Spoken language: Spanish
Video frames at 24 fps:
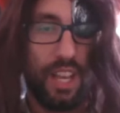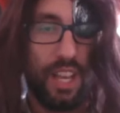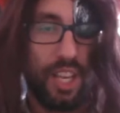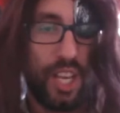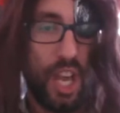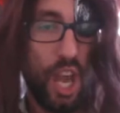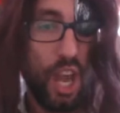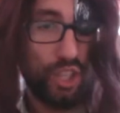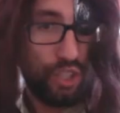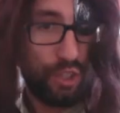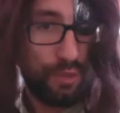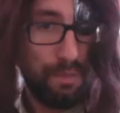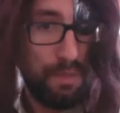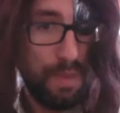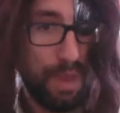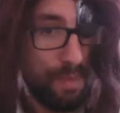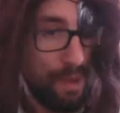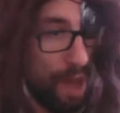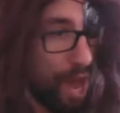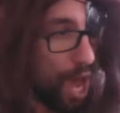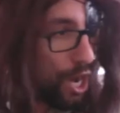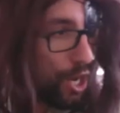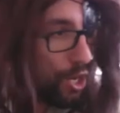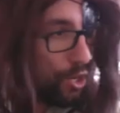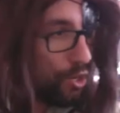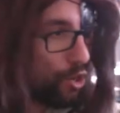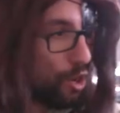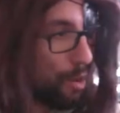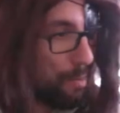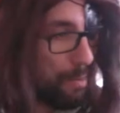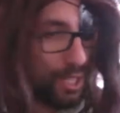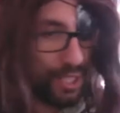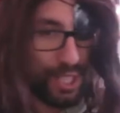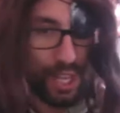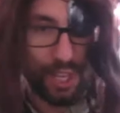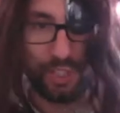Que es mi barco
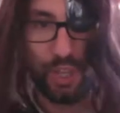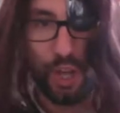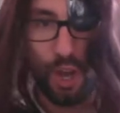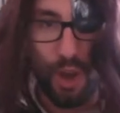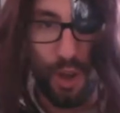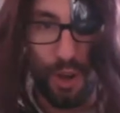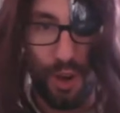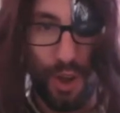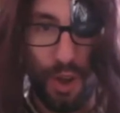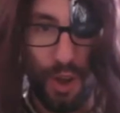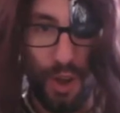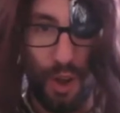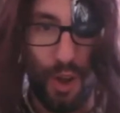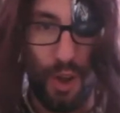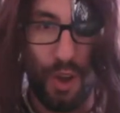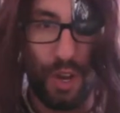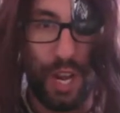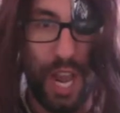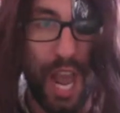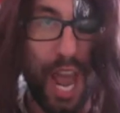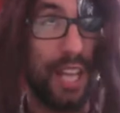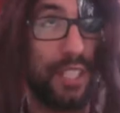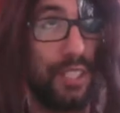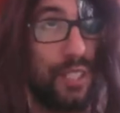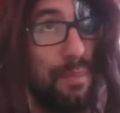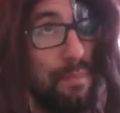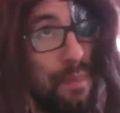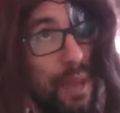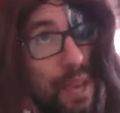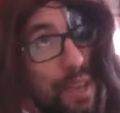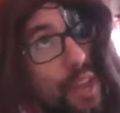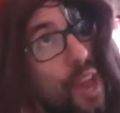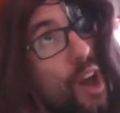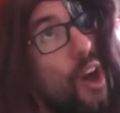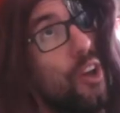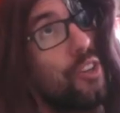mi tesoro, que es
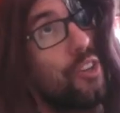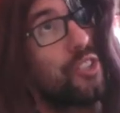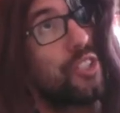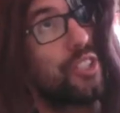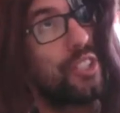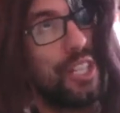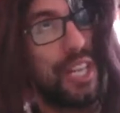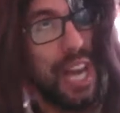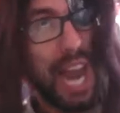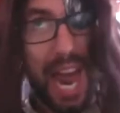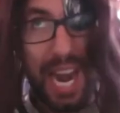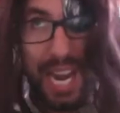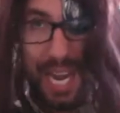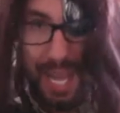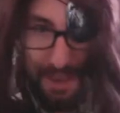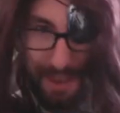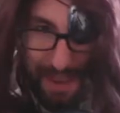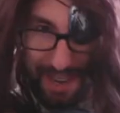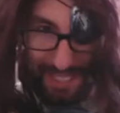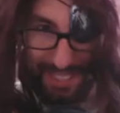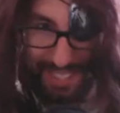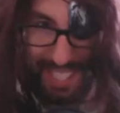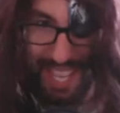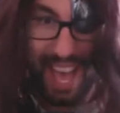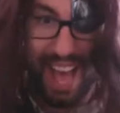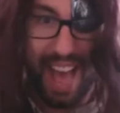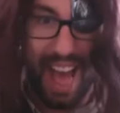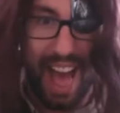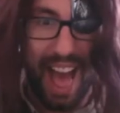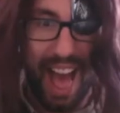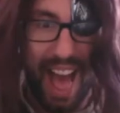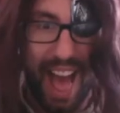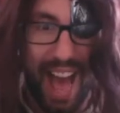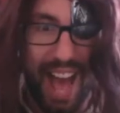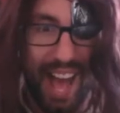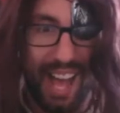mi Dios la
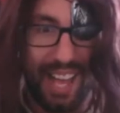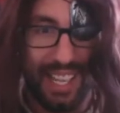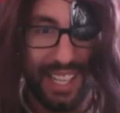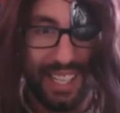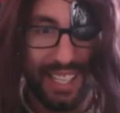libertad,